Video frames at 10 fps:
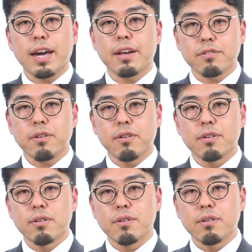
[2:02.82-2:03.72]
けると
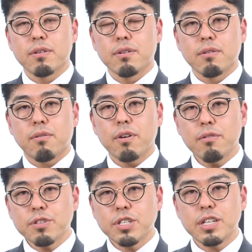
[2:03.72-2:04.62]
これ
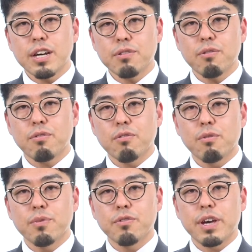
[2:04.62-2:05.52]
をしないと
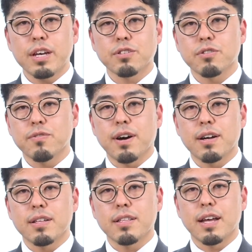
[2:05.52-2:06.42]
コミュニケーションに
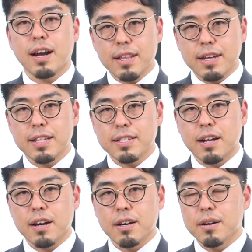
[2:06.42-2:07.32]
はならないです
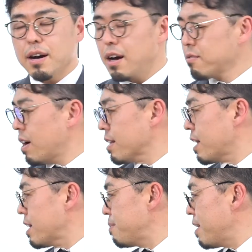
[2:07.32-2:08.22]
からあの当
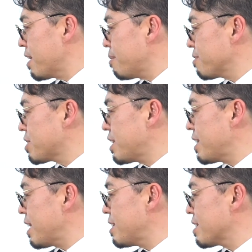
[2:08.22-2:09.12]
たり前かもし
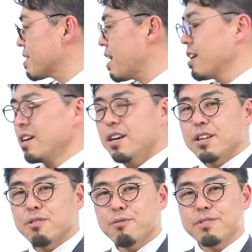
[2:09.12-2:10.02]
れないんですが
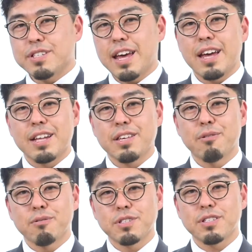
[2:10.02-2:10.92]
特にね日
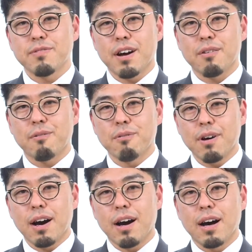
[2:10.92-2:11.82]
本人はこ
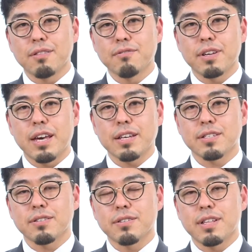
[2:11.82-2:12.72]
こが抜けや
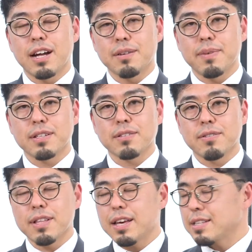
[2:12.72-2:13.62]
すくなります
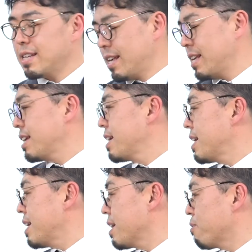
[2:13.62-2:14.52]
ので是非
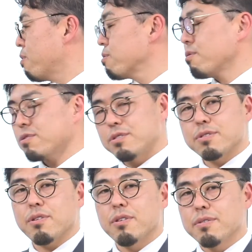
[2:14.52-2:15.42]
行動すると